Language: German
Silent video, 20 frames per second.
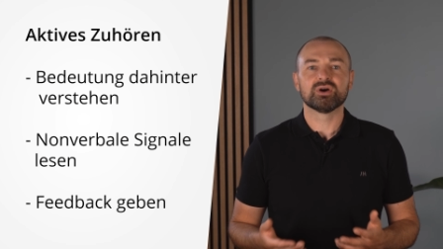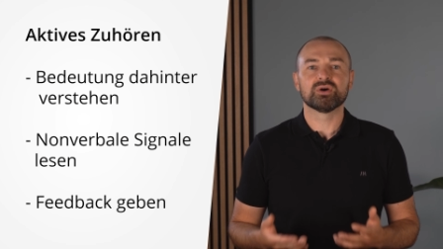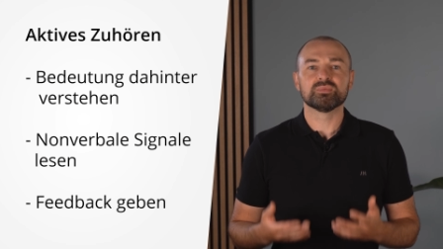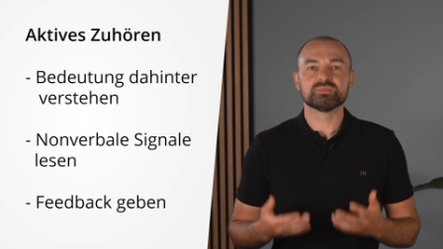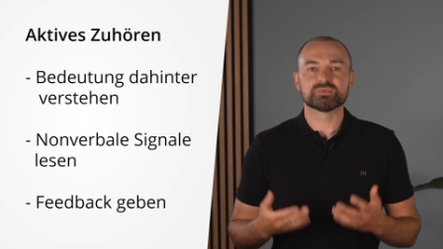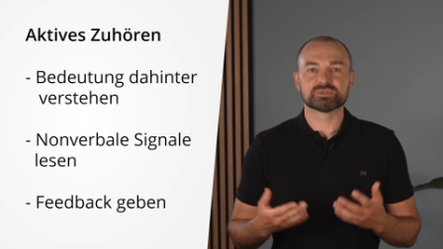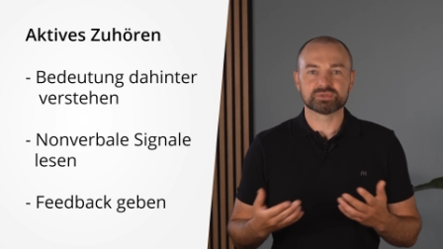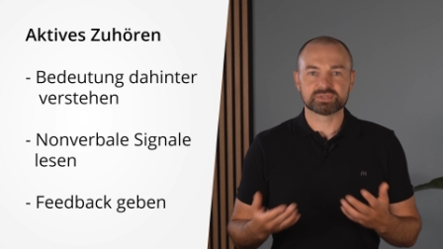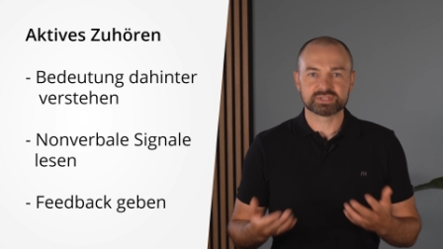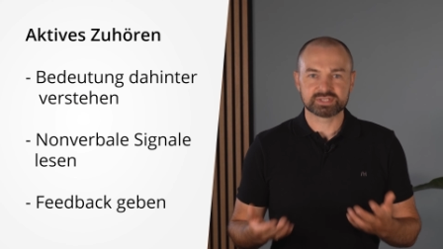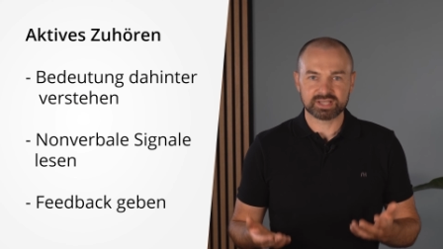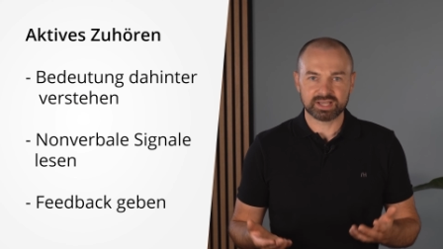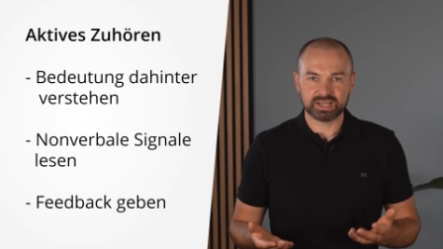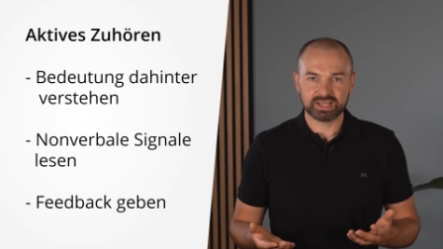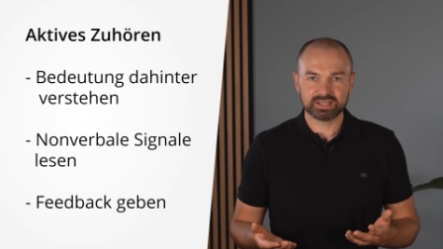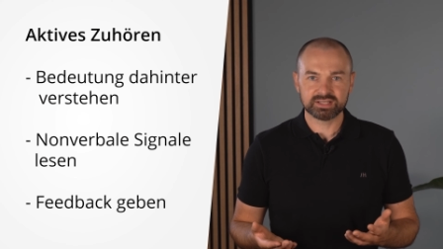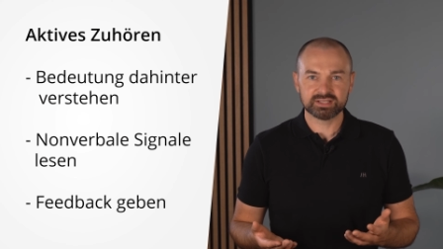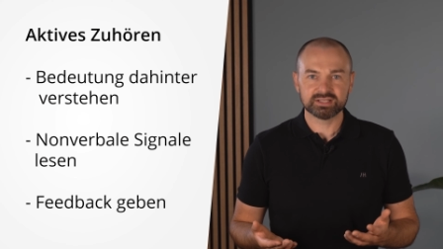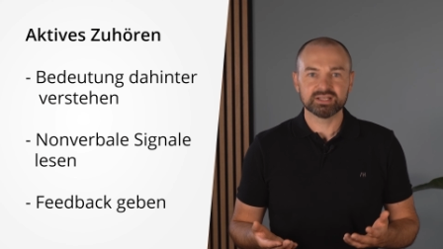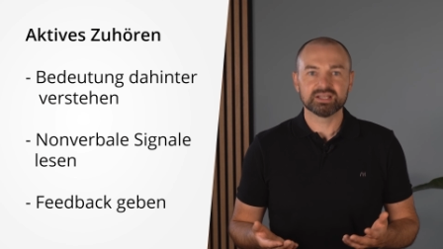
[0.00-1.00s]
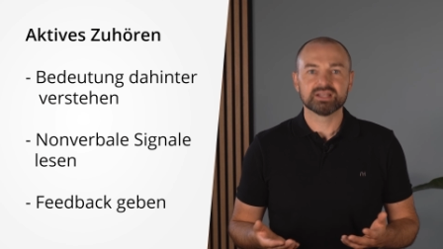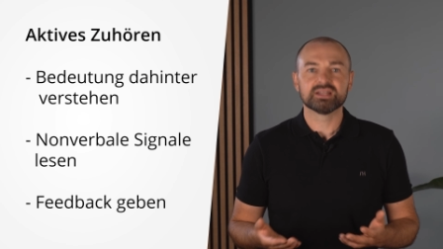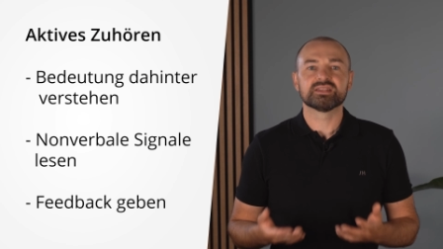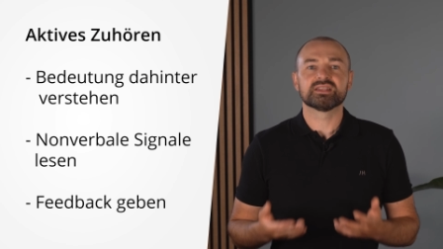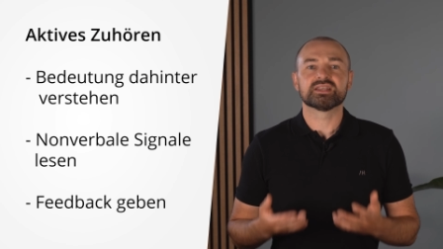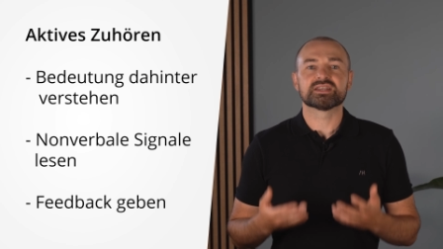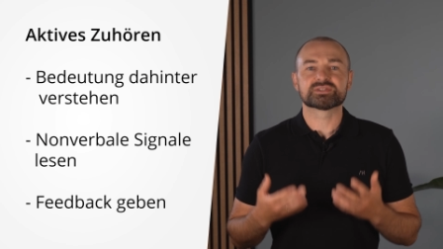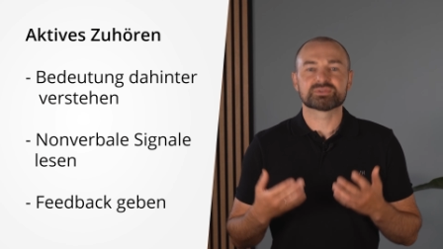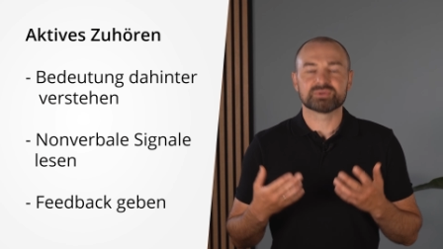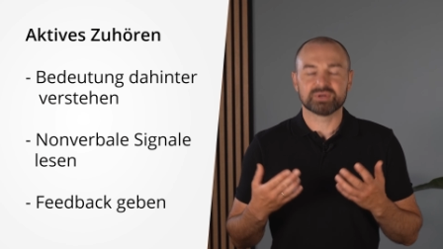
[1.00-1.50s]
um zu zeigen,
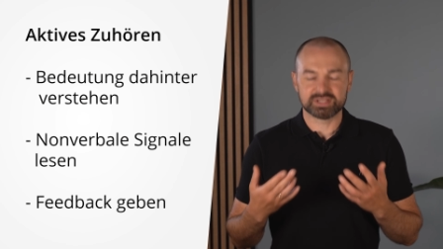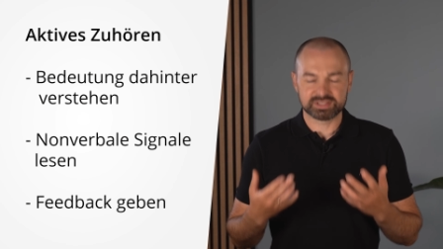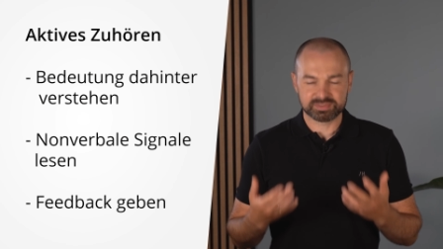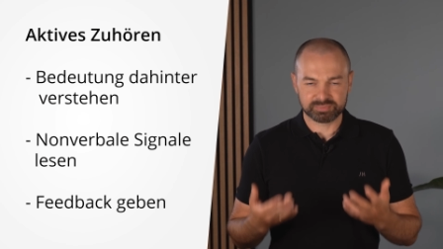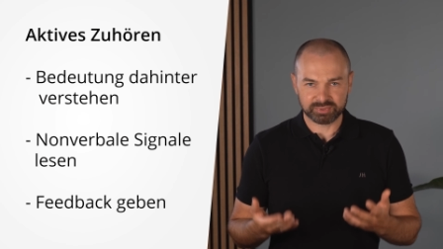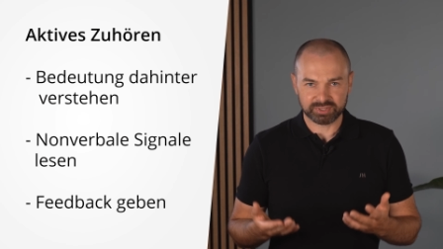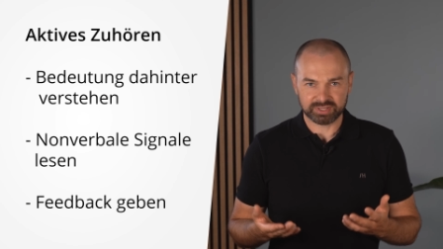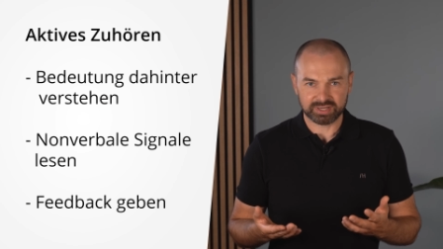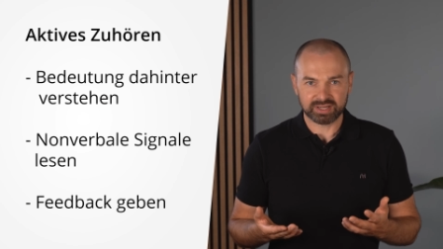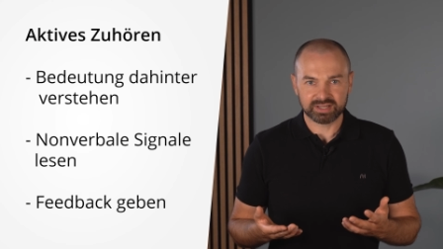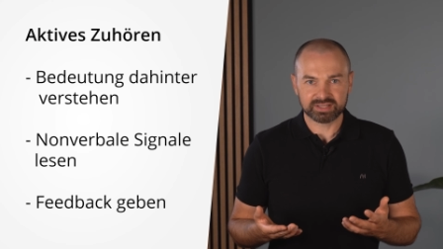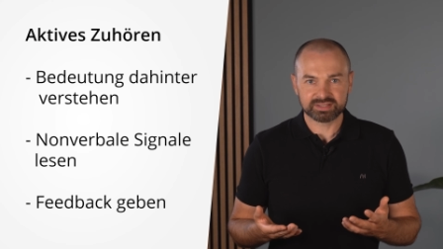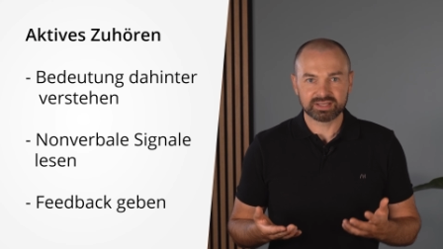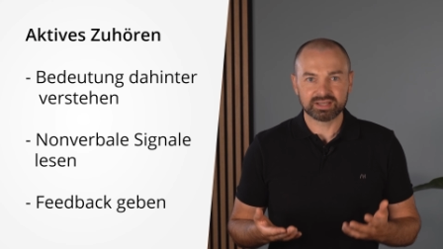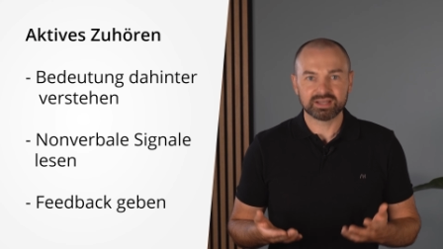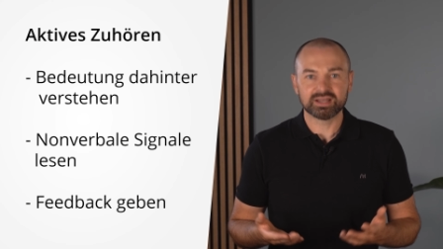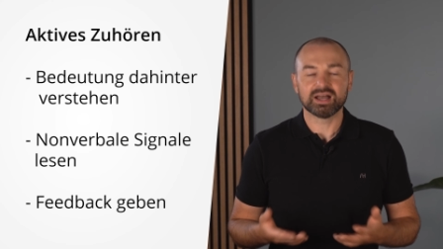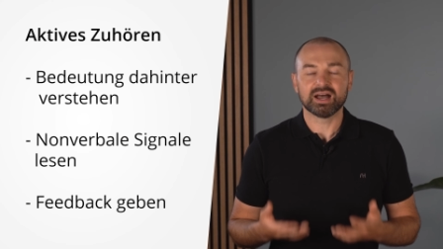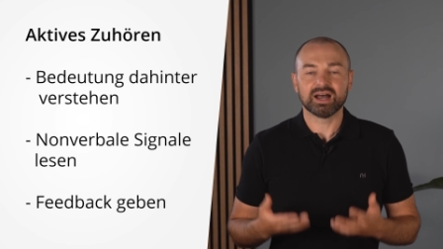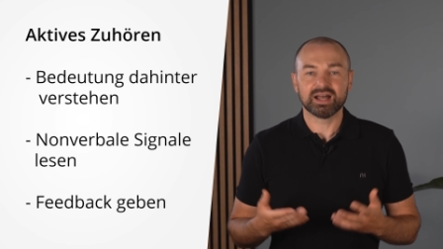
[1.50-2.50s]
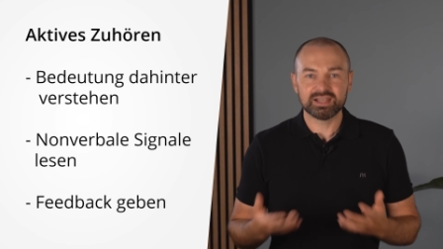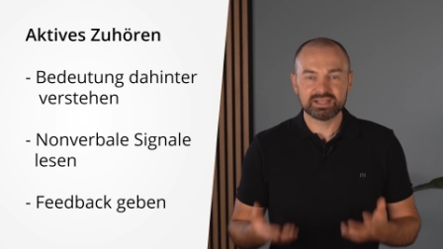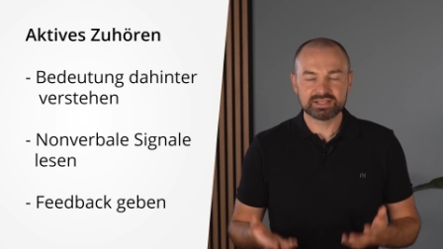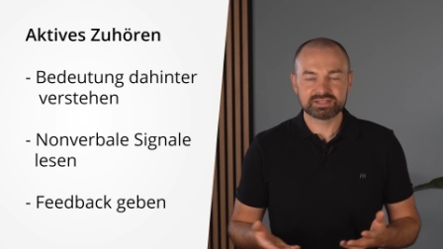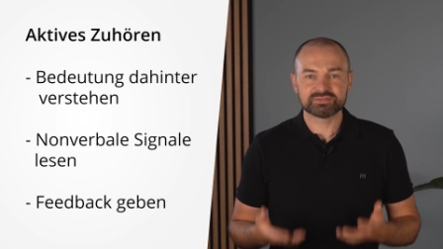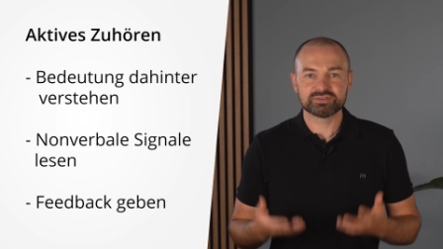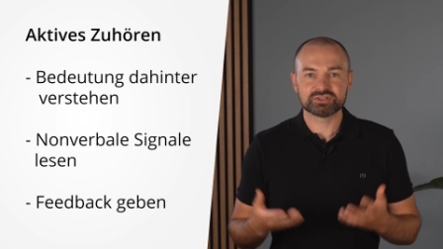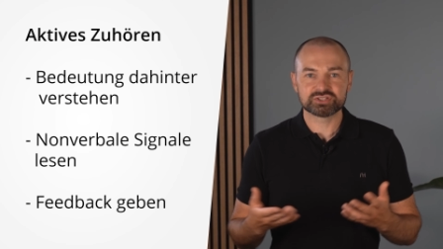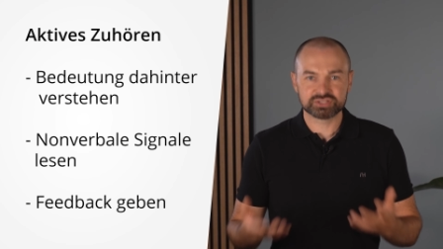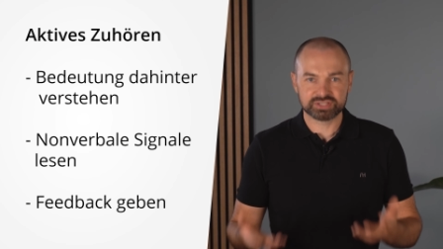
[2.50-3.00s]
dass du als Berater
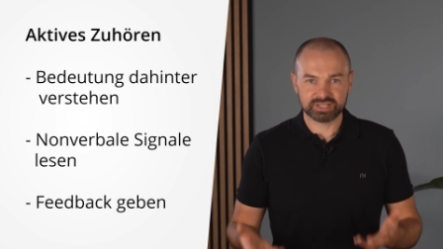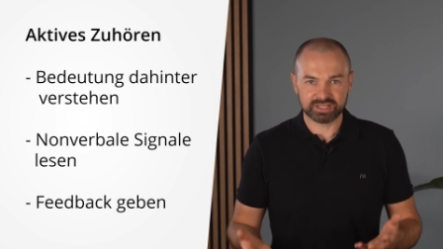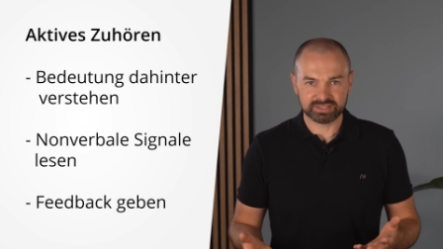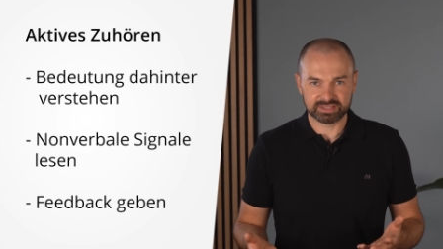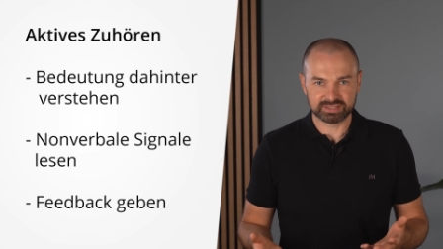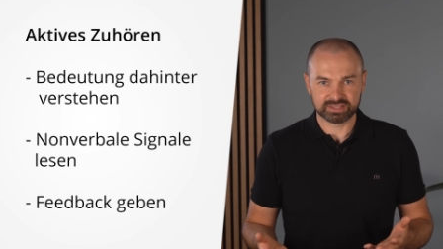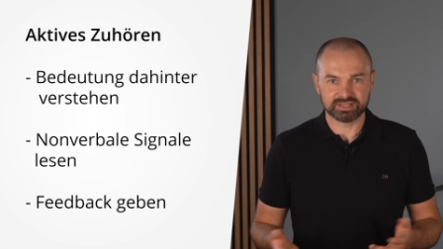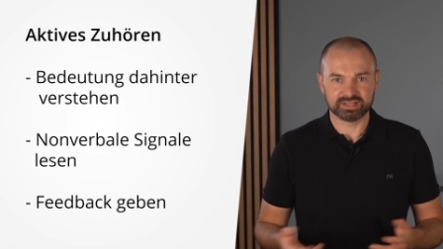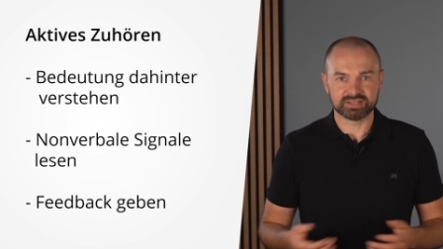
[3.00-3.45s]
alles verstanden